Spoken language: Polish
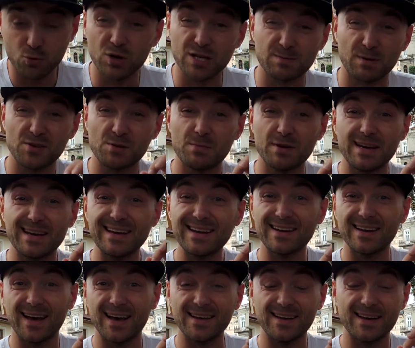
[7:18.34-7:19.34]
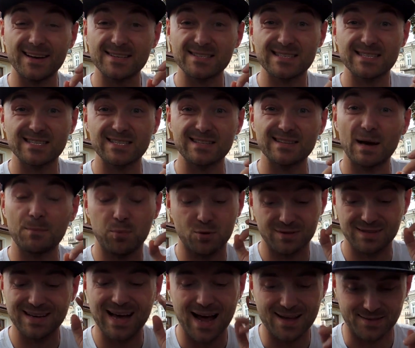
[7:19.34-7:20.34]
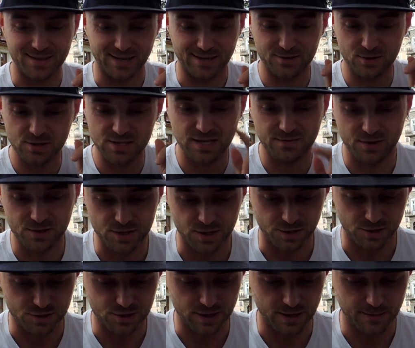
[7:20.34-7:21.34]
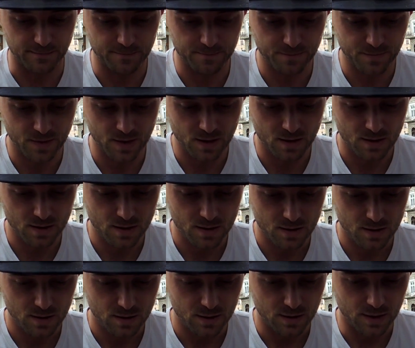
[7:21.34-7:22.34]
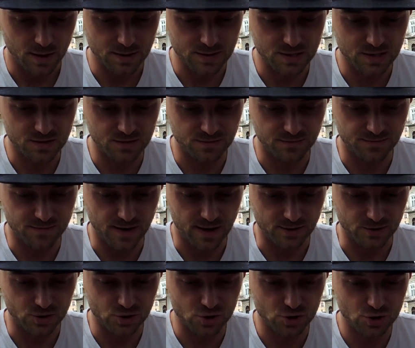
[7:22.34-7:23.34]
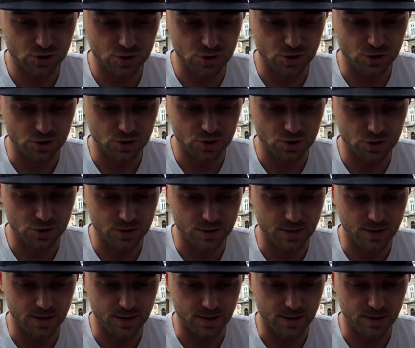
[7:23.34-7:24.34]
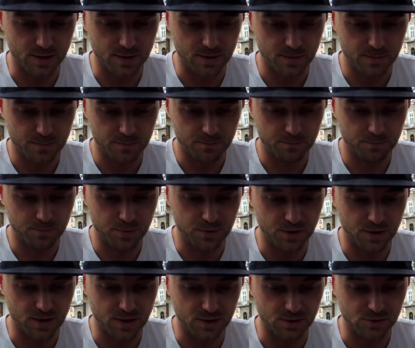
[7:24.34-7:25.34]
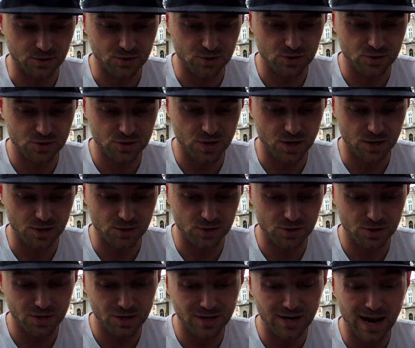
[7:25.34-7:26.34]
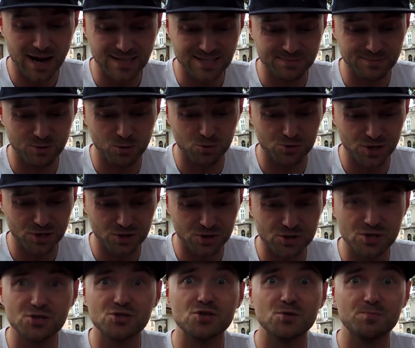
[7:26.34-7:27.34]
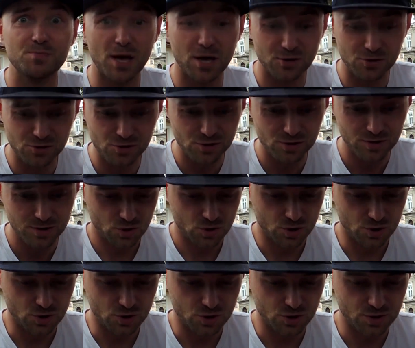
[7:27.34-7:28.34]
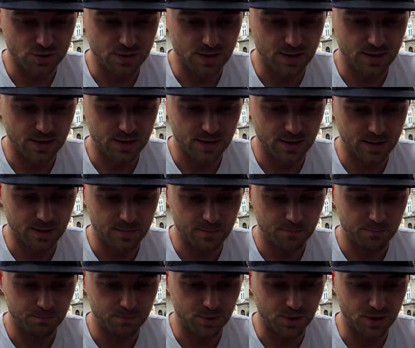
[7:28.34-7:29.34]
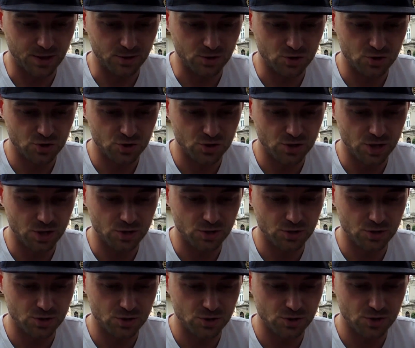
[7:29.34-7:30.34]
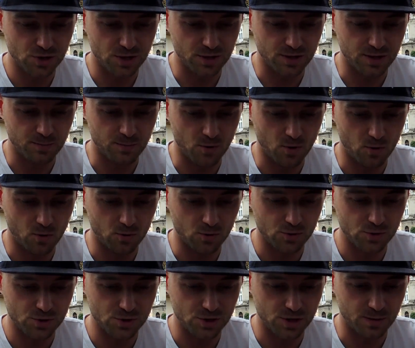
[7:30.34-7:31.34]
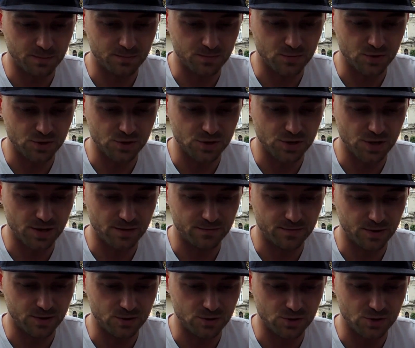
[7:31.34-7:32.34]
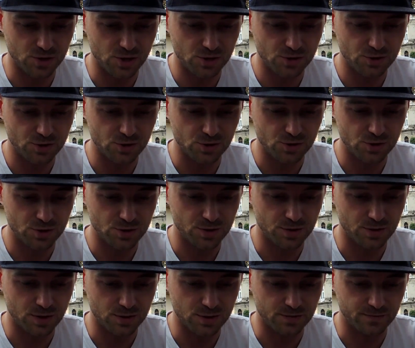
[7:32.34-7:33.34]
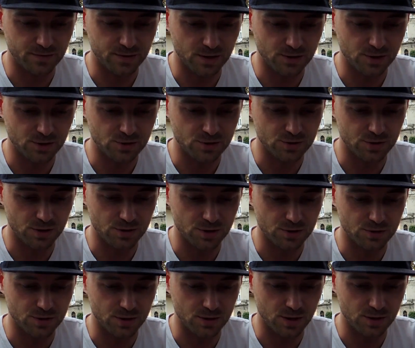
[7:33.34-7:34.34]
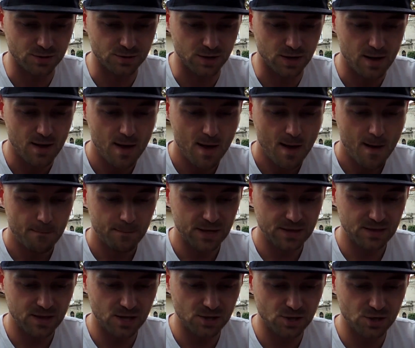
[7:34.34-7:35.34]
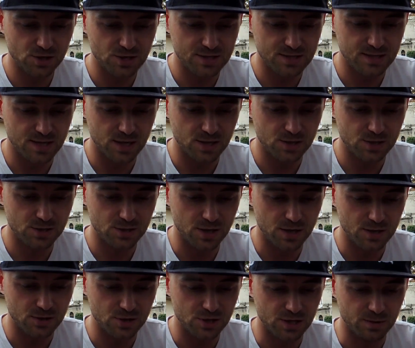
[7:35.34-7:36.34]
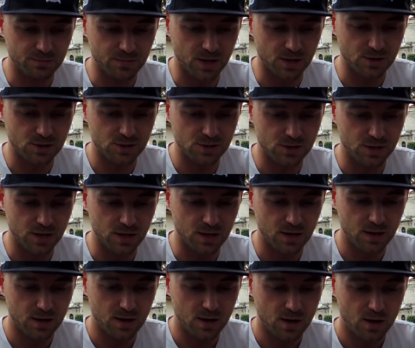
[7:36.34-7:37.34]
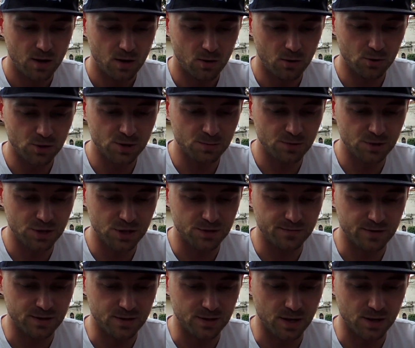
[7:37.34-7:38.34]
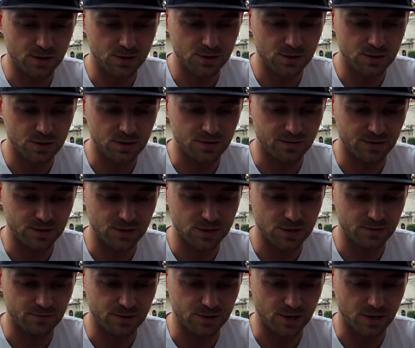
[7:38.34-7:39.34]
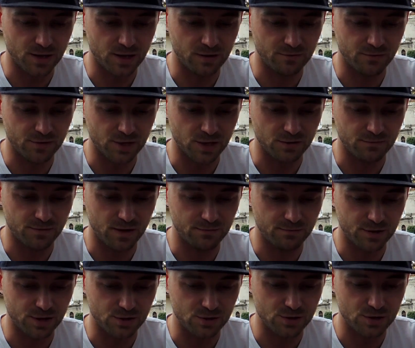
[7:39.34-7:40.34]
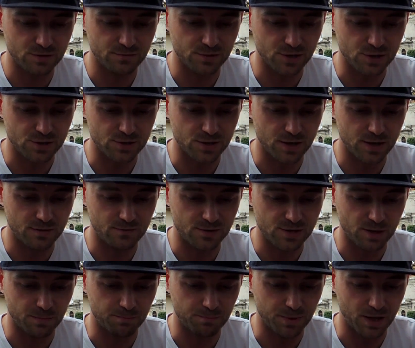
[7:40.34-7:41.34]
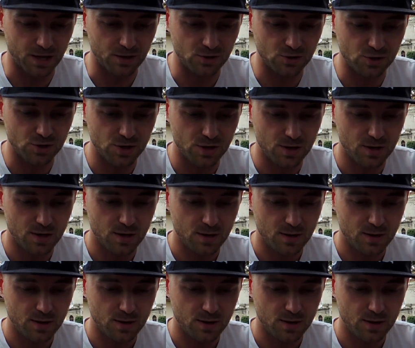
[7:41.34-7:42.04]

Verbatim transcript: a w ogóle sprawdzimy ile jest napotkanych. To jest najważniejsze. Raz, dwa, trzy, cztery, pięć, sześć. Raz mi uciekł. Trzy, trzy, pięć. Trzy, cztery, pięć, sześć, siedem, osiem, dziewięć, dziesięć, jedenaście, dwanaście, trzynaście, czternaście, piętnaście, szesnaście, siedemnaście, osiemnaście, dziewiętnaście, dwadzieścia, dwadzieścia jeden, dwadzieścia dwa, dwadzieścia trzy, dwadzieścia cztery, dwadzieścia pięć.